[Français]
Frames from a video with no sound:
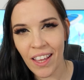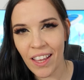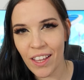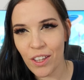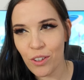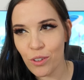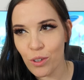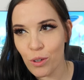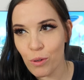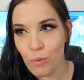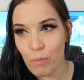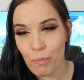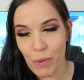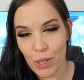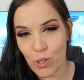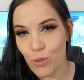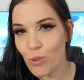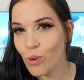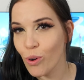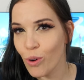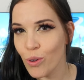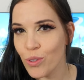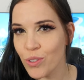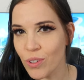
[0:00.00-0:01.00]
et que bah,
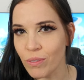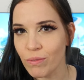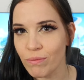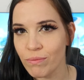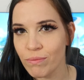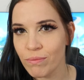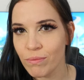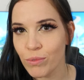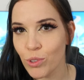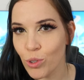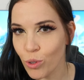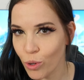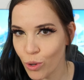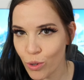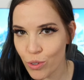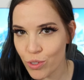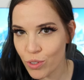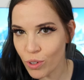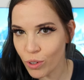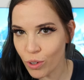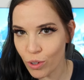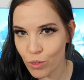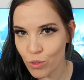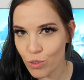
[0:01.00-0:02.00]
tu le ressens. Tu le
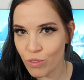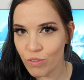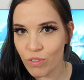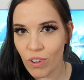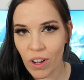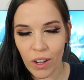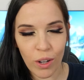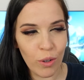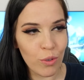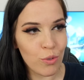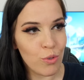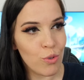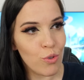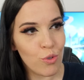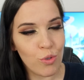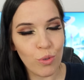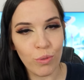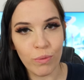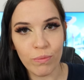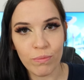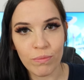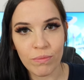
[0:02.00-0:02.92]
ressens quand tu le vois, quand tu joues.